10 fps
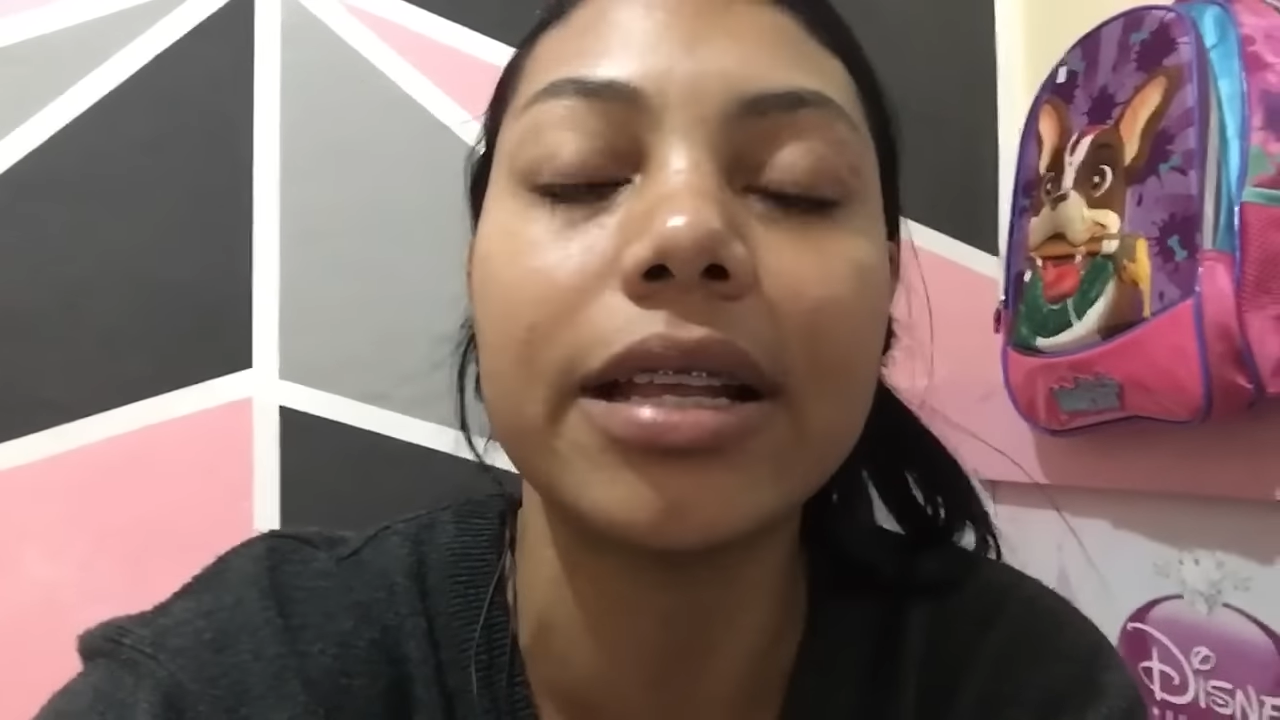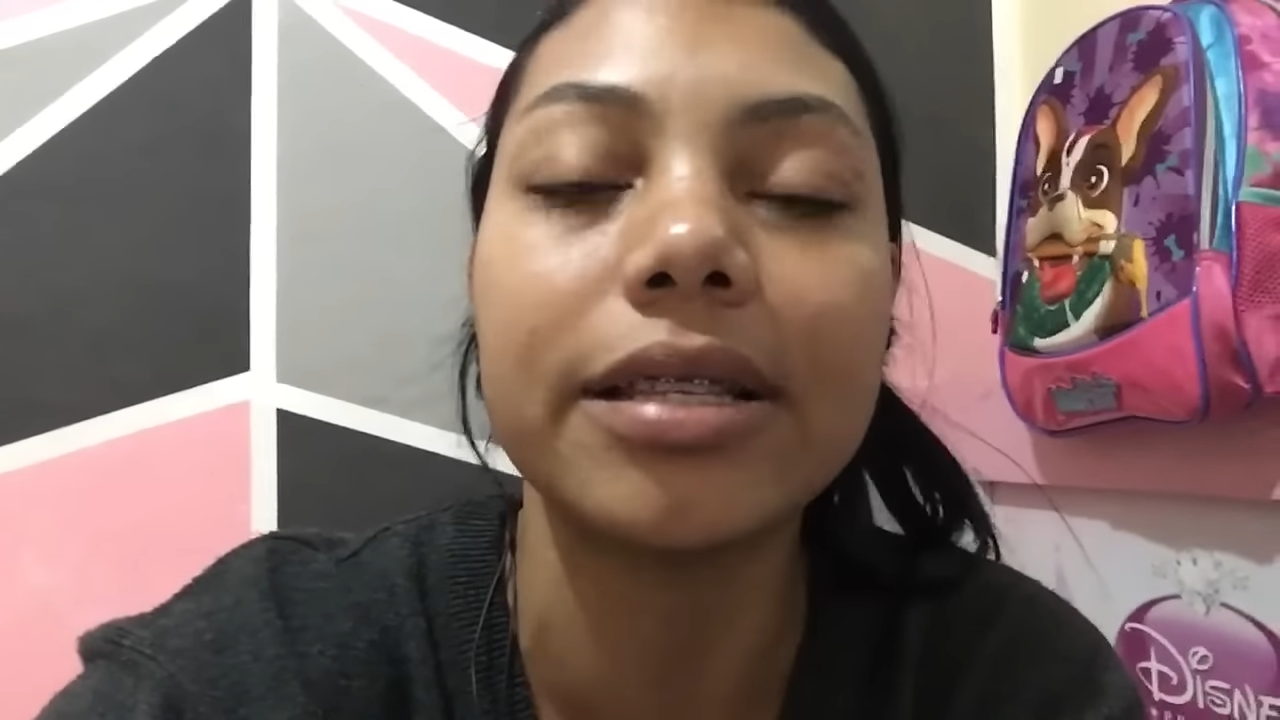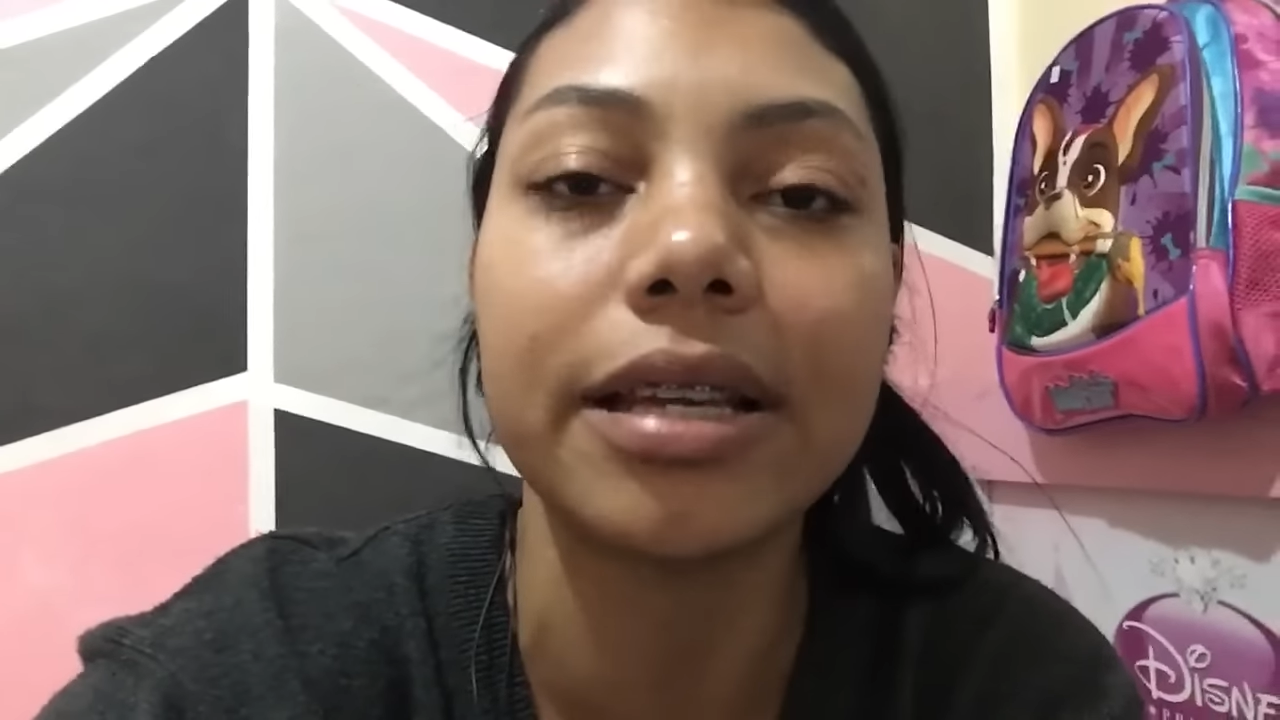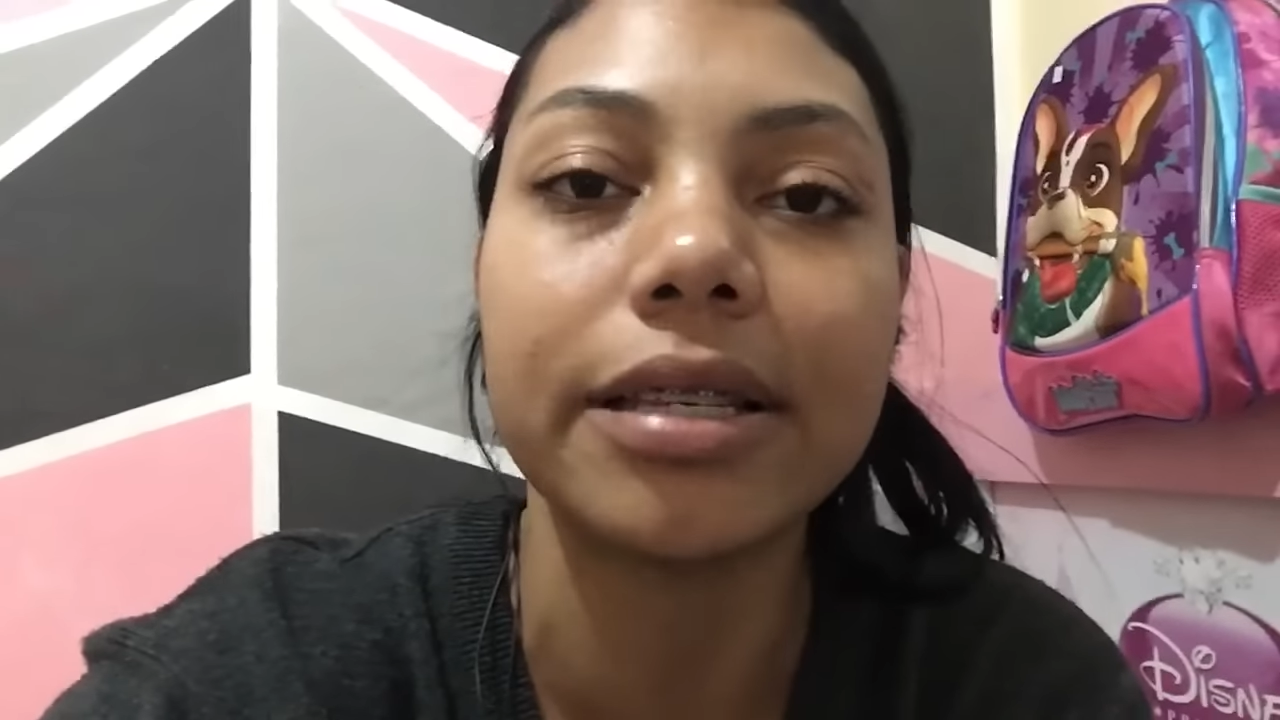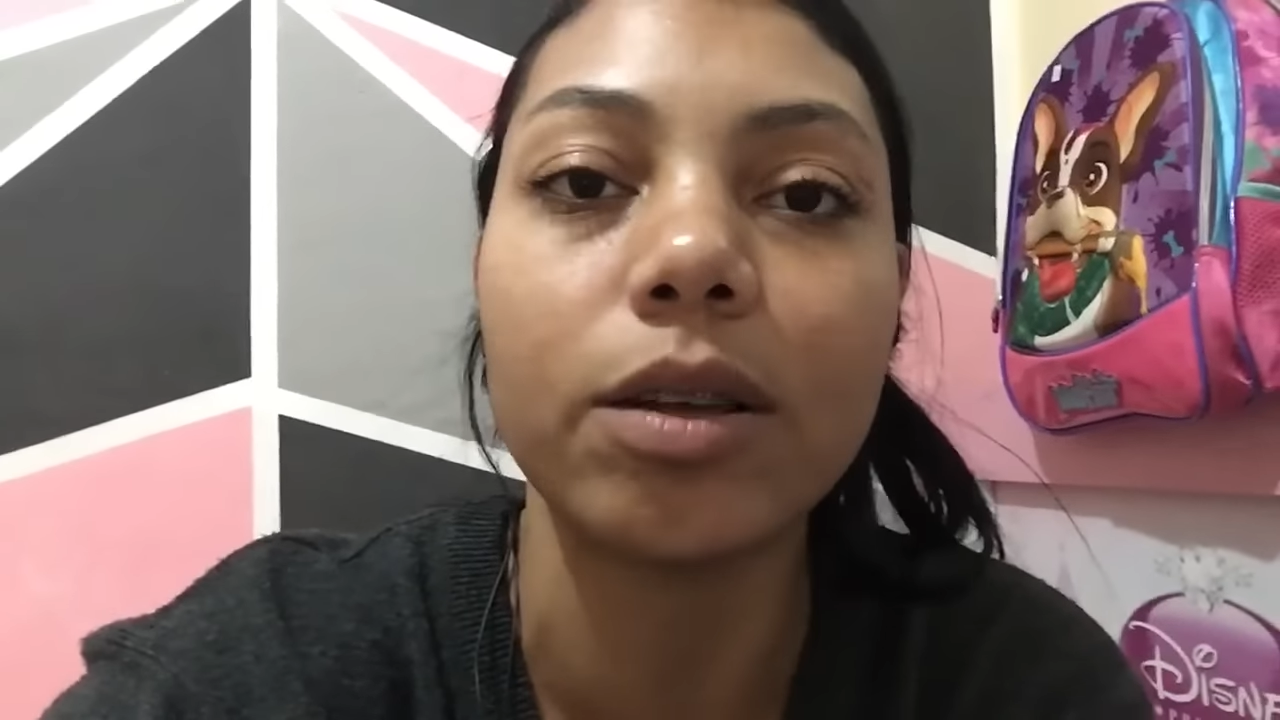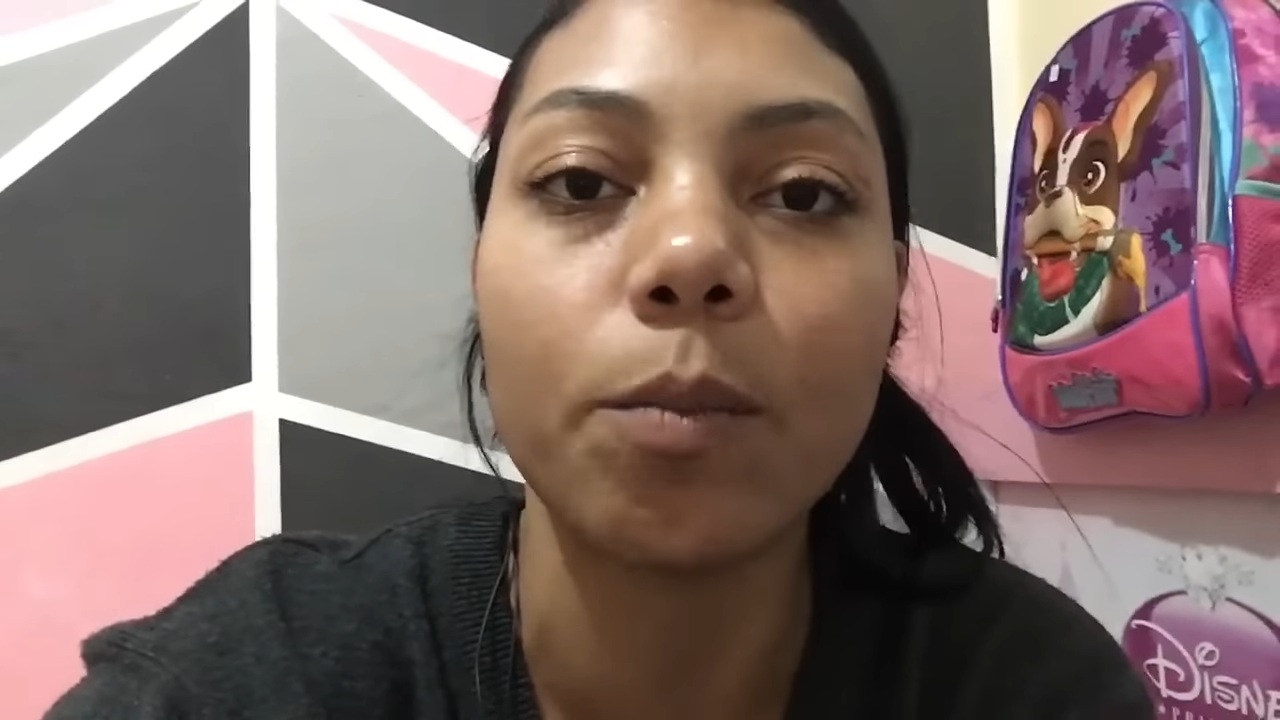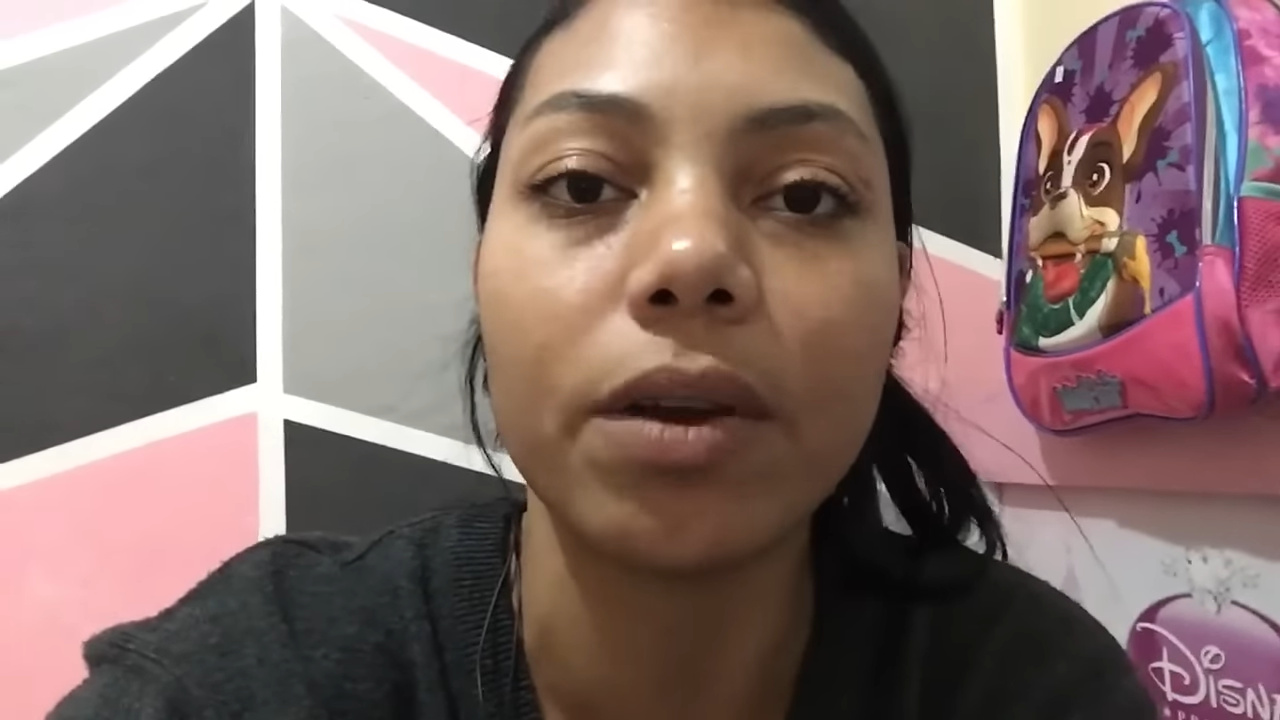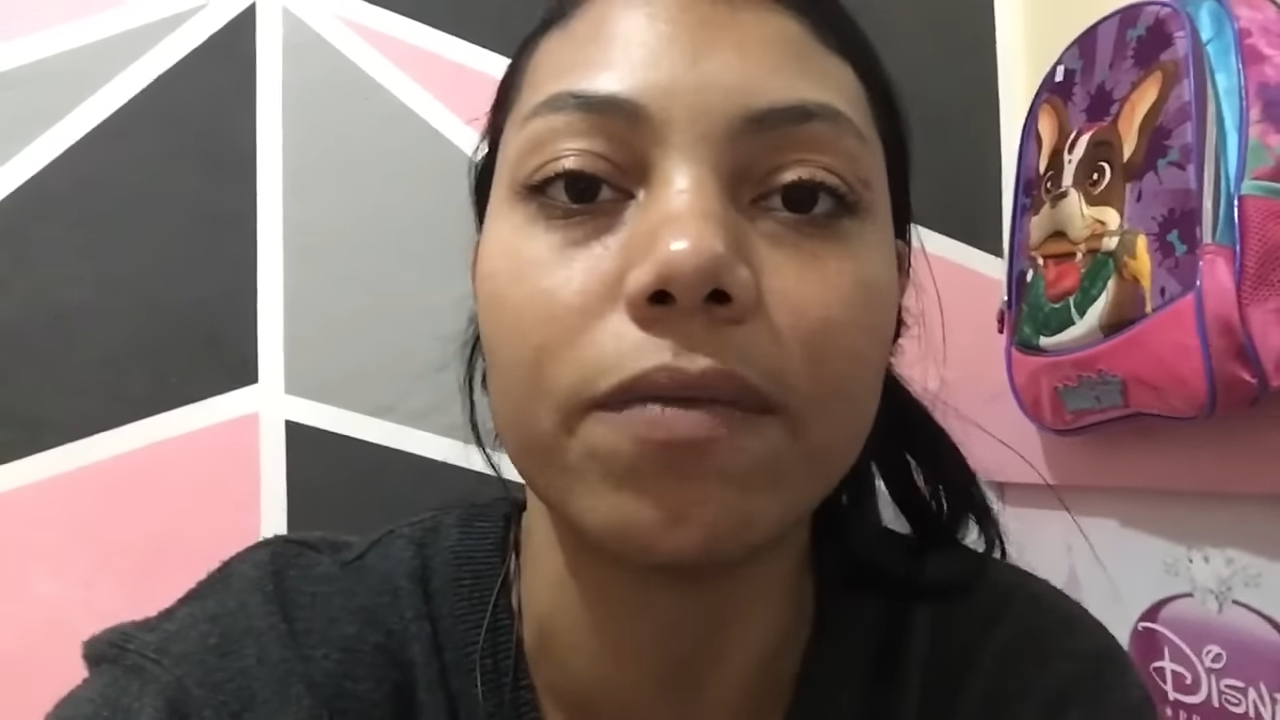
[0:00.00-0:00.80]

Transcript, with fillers: descrição para